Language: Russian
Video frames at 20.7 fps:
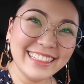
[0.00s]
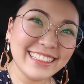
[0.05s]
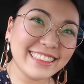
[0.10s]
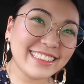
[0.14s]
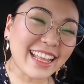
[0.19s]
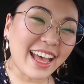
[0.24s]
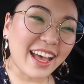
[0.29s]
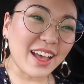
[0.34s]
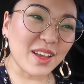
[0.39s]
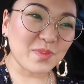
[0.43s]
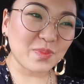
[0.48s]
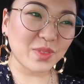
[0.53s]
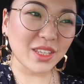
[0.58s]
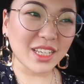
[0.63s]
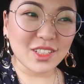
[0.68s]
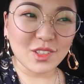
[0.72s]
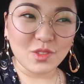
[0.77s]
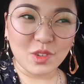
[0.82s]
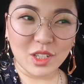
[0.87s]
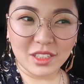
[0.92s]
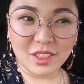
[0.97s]
Да.
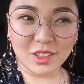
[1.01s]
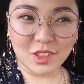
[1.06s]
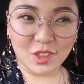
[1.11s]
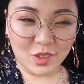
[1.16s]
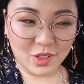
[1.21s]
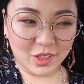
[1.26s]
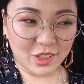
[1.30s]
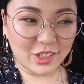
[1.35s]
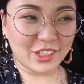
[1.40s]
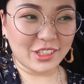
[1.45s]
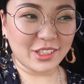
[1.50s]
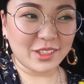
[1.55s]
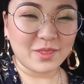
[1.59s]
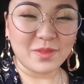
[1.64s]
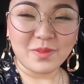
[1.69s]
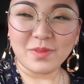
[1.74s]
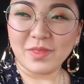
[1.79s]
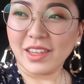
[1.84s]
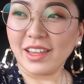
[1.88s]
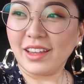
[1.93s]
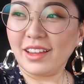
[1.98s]
Сегодня дождь.
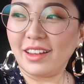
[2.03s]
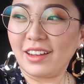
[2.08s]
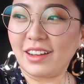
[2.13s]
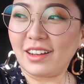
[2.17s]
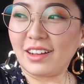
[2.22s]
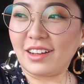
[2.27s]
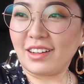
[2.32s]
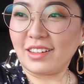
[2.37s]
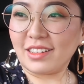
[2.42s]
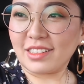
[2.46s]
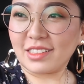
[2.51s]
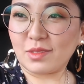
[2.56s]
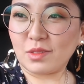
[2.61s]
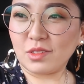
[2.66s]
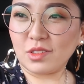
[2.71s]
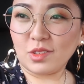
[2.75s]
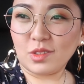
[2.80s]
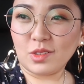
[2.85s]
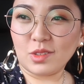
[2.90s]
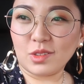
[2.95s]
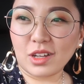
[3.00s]
А,
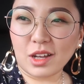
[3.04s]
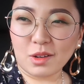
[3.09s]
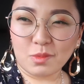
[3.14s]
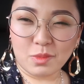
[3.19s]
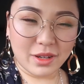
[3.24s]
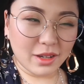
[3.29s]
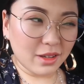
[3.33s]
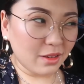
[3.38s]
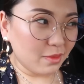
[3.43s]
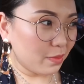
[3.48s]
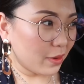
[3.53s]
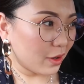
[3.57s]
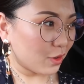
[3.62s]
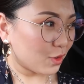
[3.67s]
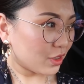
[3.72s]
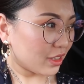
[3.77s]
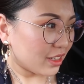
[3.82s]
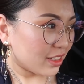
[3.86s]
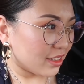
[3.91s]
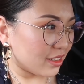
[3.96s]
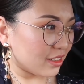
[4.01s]
ну, как бы
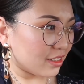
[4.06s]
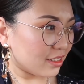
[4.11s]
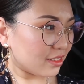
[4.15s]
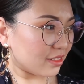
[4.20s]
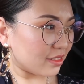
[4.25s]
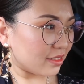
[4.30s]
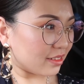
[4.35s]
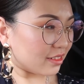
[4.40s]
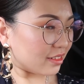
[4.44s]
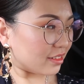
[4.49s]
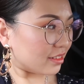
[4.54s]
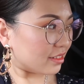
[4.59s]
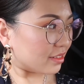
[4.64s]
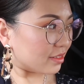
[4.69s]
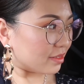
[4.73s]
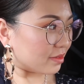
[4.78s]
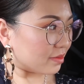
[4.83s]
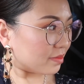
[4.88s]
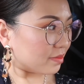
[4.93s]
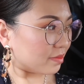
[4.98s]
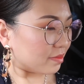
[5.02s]
погода... Был закончится в
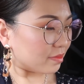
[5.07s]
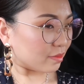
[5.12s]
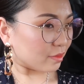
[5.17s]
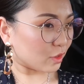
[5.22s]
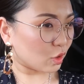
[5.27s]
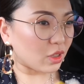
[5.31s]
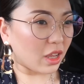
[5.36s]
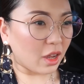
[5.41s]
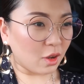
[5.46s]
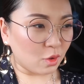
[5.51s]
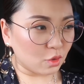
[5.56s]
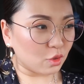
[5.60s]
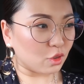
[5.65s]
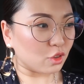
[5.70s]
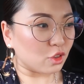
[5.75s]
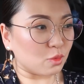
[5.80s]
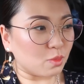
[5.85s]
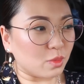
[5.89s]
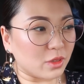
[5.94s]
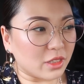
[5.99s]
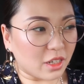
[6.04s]
4 часа. Ну да, он
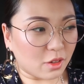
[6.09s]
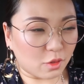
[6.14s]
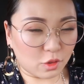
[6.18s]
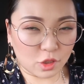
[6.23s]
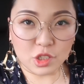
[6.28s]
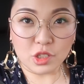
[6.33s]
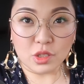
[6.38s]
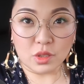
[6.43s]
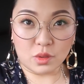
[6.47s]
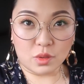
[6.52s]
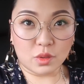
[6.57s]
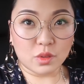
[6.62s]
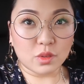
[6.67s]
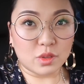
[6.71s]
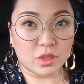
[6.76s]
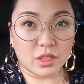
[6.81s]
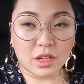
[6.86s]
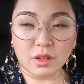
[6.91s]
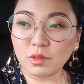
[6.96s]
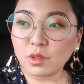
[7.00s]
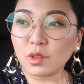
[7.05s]
должен был закончиться, но он
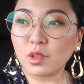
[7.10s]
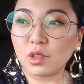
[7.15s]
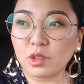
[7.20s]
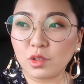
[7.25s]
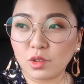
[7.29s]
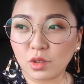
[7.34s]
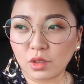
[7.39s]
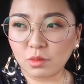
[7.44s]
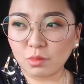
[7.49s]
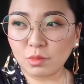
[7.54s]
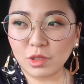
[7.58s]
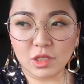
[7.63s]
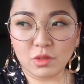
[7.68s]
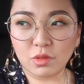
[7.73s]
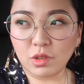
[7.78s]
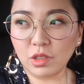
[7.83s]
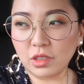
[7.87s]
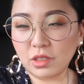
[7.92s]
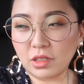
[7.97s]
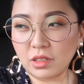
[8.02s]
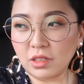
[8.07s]
все равно идет. Мы
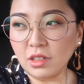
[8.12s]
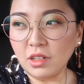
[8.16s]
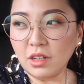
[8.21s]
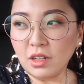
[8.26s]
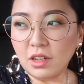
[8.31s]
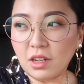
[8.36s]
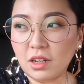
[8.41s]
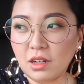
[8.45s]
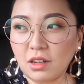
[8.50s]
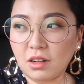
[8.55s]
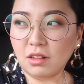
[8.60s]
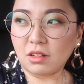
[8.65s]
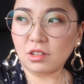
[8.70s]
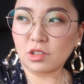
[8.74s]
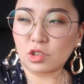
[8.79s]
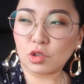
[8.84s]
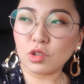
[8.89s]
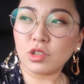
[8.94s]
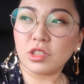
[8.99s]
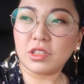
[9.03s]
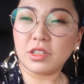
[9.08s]
сегодня а,
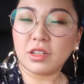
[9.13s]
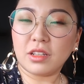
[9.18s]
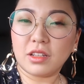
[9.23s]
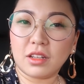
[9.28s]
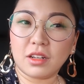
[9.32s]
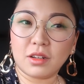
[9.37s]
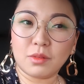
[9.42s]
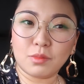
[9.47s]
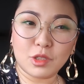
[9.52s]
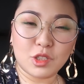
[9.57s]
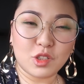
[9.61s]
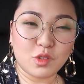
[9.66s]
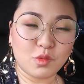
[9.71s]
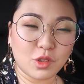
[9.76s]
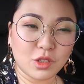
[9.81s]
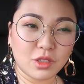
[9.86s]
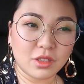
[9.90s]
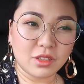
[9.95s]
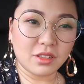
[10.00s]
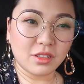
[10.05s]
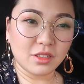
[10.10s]
что сделали? Мы
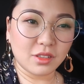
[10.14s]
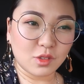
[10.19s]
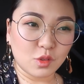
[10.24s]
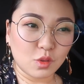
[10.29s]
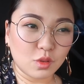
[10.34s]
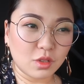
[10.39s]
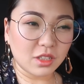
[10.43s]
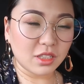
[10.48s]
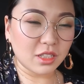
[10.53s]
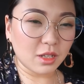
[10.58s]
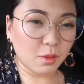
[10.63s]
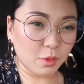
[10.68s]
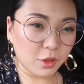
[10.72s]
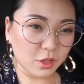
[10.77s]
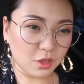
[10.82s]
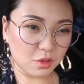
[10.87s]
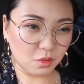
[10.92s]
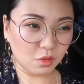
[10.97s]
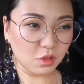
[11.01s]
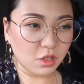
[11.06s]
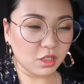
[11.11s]
сегодня с утреца
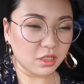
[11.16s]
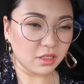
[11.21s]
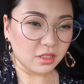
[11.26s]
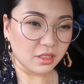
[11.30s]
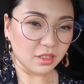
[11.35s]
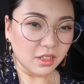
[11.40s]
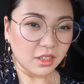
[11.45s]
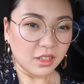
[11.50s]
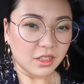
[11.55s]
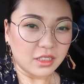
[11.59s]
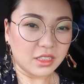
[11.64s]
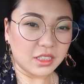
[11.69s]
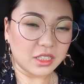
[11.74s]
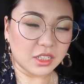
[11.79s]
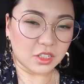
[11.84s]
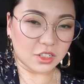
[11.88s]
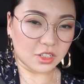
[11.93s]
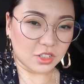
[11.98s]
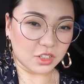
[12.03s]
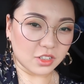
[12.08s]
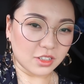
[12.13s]
проснулись.
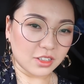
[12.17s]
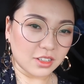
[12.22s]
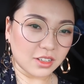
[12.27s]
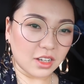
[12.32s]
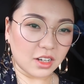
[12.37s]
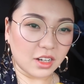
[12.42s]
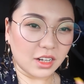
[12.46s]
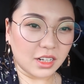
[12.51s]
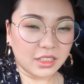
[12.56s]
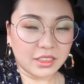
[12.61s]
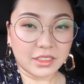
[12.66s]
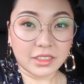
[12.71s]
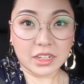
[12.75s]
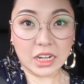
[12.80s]
Серж э, Каролине